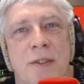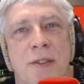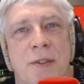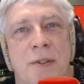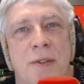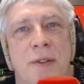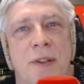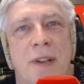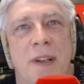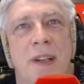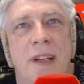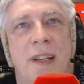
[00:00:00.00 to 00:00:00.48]
so
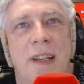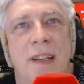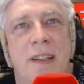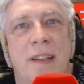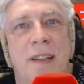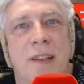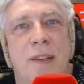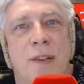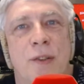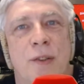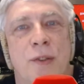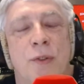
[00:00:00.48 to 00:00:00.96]

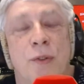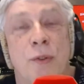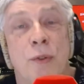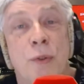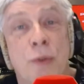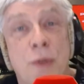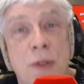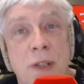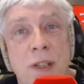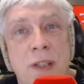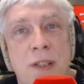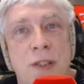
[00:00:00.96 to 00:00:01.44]
richtig
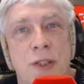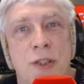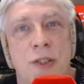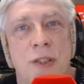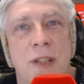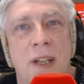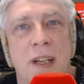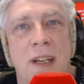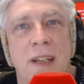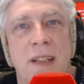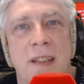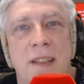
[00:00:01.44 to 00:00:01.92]
Türe
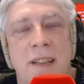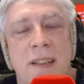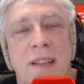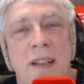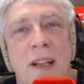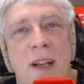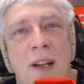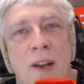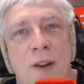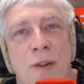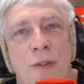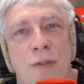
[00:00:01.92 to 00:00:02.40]

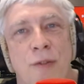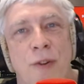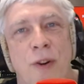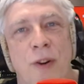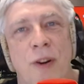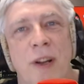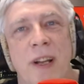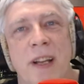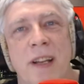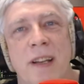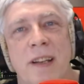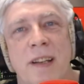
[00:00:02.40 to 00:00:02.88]

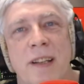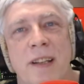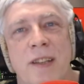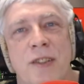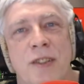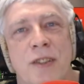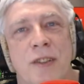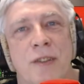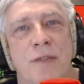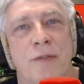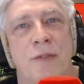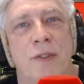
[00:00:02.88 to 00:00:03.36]
Vorher
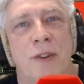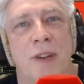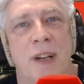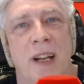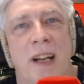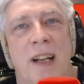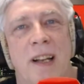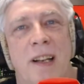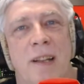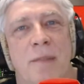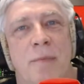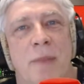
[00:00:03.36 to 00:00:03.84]
ist er vor
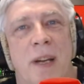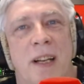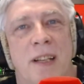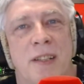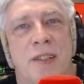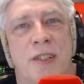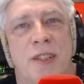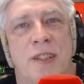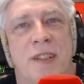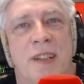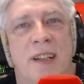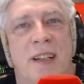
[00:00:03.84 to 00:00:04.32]
allem
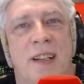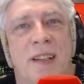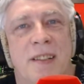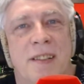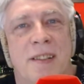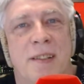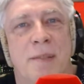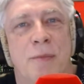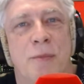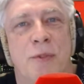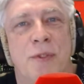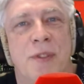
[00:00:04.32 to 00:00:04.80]
als
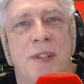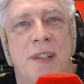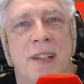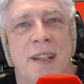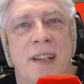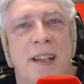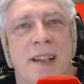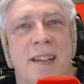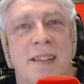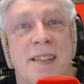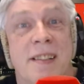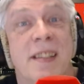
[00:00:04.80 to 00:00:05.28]

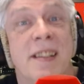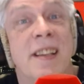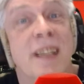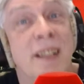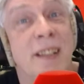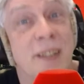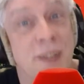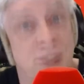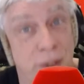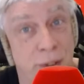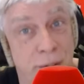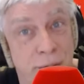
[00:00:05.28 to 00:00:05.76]
Straßenmusiker, als
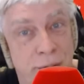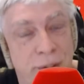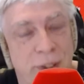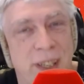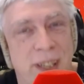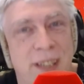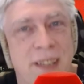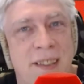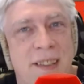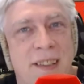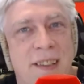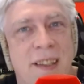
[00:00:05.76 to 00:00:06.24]

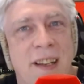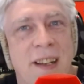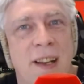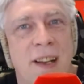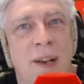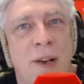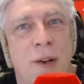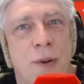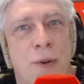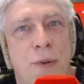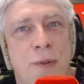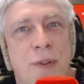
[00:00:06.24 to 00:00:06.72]
Singer-Songwriter
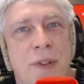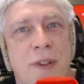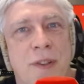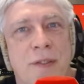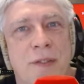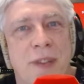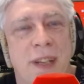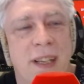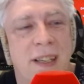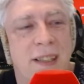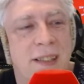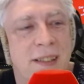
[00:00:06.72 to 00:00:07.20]

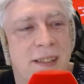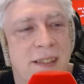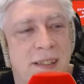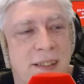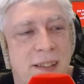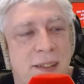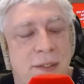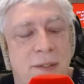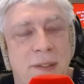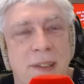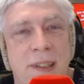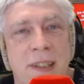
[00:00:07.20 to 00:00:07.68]
unterwegs
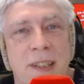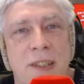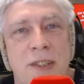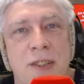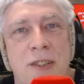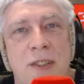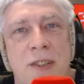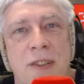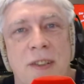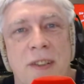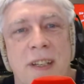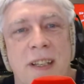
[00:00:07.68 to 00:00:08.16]
gewesen und
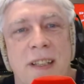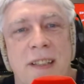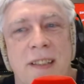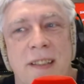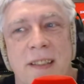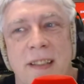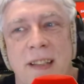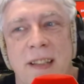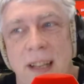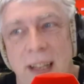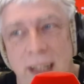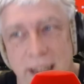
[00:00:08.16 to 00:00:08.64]
letztes Jahr hat er